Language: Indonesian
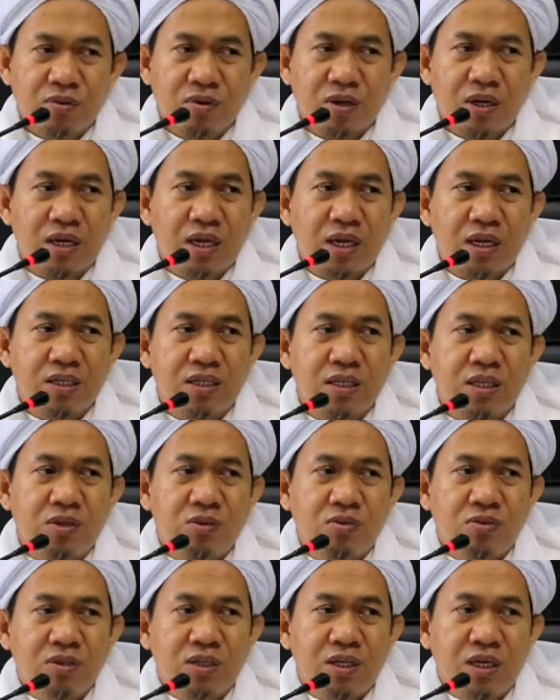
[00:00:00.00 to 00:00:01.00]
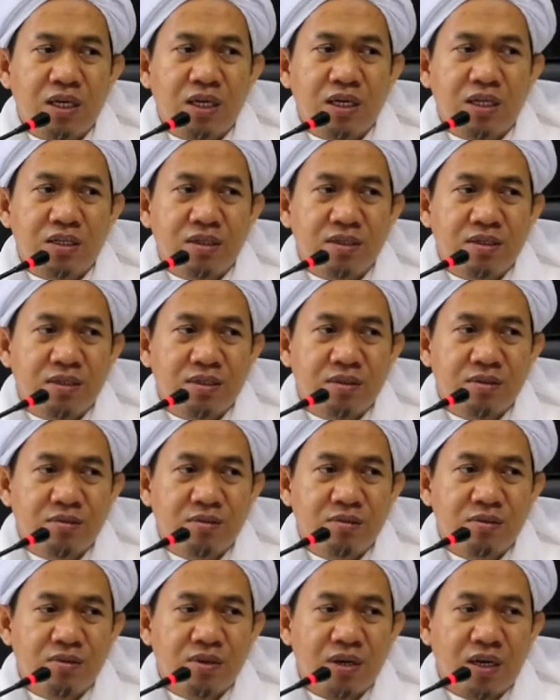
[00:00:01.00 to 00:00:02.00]
Bukan nangisin dunia.
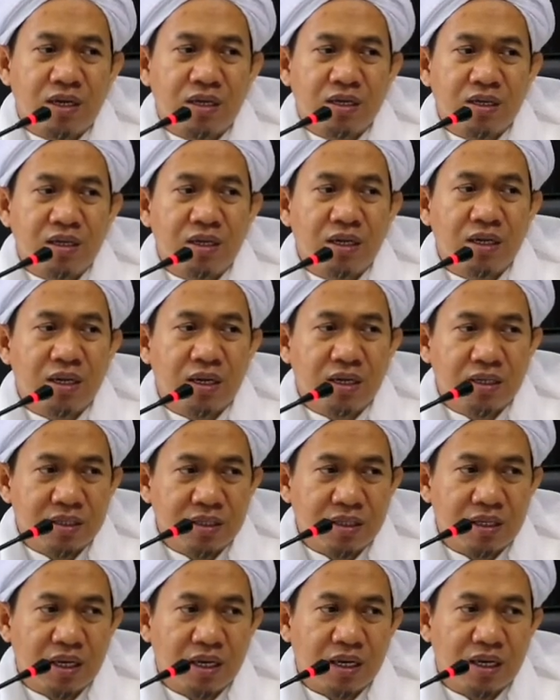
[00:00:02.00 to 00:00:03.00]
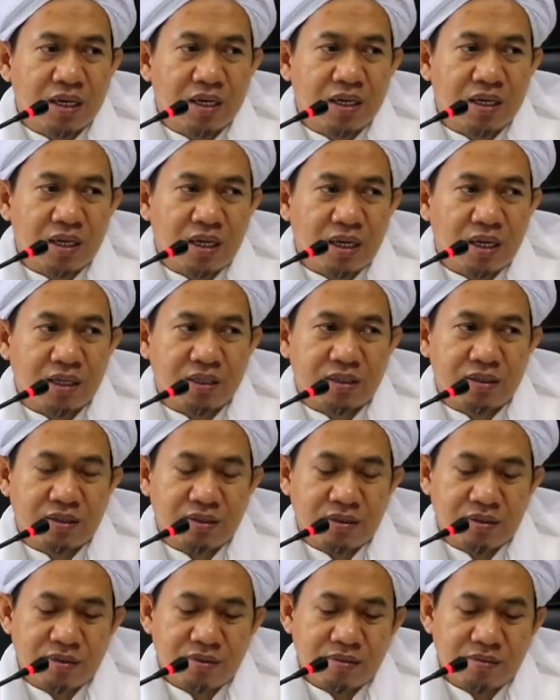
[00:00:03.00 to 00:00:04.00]
Bukan. Nangisin akhirat.